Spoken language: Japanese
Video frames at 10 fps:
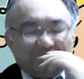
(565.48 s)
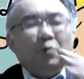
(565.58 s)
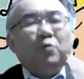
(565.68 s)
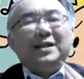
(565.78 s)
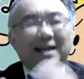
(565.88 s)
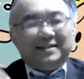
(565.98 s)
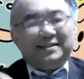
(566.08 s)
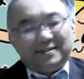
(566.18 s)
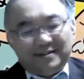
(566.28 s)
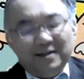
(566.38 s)
ここが大事
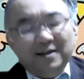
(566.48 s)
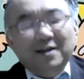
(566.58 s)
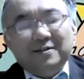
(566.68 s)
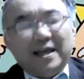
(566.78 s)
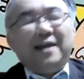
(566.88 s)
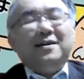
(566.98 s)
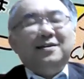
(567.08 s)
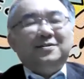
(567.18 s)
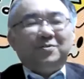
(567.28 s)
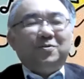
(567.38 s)
です。で、
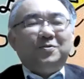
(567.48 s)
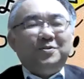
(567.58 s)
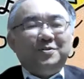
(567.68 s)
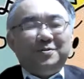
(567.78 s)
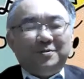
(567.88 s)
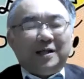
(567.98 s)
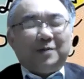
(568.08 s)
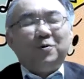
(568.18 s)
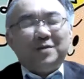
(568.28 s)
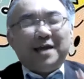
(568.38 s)
そういう
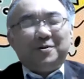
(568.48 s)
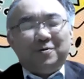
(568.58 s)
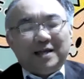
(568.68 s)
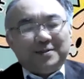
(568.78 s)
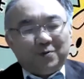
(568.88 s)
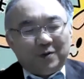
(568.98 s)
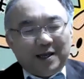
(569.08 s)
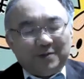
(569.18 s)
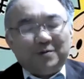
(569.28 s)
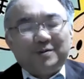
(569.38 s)
東大、京大、総
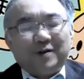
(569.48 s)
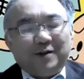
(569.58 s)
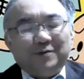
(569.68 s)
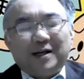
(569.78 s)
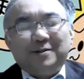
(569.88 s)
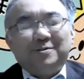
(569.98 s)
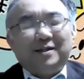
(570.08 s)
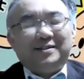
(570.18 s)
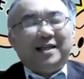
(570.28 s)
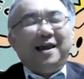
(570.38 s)
計、上智とかに受かる人
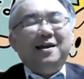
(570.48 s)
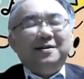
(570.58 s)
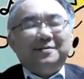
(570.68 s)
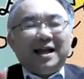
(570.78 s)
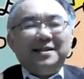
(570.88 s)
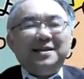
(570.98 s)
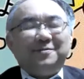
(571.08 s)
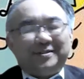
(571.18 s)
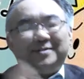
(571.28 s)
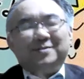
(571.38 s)
たちって、何
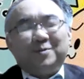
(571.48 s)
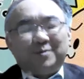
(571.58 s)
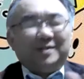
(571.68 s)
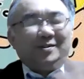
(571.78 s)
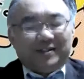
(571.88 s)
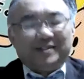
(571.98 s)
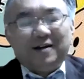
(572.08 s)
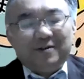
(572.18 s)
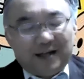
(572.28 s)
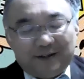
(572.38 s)
が普通の人たちと
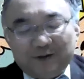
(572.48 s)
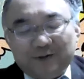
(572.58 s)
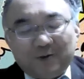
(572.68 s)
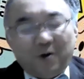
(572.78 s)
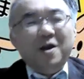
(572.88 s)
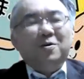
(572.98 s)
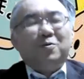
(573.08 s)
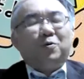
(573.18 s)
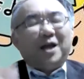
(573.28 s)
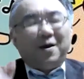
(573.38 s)
違うかっていうと、
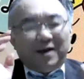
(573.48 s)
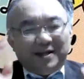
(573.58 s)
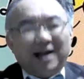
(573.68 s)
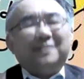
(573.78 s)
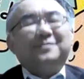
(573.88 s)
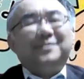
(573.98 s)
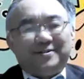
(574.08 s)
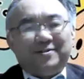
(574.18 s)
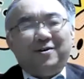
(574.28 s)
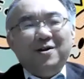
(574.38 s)
こだわりがあるんで
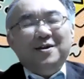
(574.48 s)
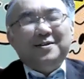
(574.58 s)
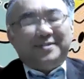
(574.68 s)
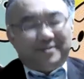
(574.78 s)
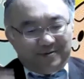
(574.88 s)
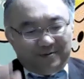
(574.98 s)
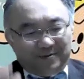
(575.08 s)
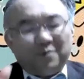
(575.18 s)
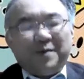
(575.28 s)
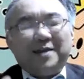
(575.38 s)
すよ。すっ
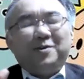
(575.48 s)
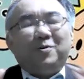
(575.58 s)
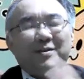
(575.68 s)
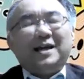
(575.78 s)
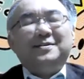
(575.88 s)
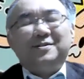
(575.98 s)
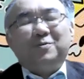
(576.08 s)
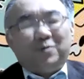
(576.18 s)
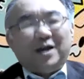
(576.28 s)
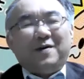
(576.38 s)
ごく勉強に対する
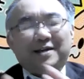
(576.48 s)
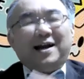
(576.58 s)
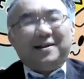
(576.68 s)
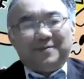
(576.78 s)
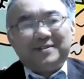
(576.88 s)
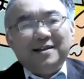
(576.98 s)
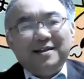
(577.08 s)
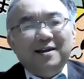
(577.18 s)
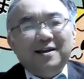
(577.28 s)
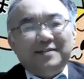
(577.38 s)
こだわりがあります。
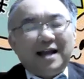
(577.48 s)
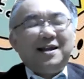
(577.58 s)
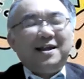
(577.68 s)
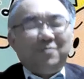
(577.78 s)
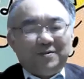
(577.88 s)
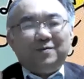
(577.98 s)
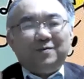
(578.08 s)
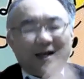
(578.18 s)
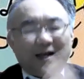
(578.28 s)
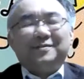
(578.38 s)
だからこそ
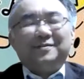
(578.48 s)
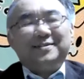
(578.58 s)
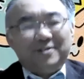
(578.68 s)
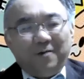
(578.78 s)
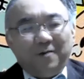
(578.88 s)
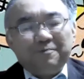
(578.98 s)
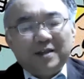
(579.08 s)
受かるんですよ。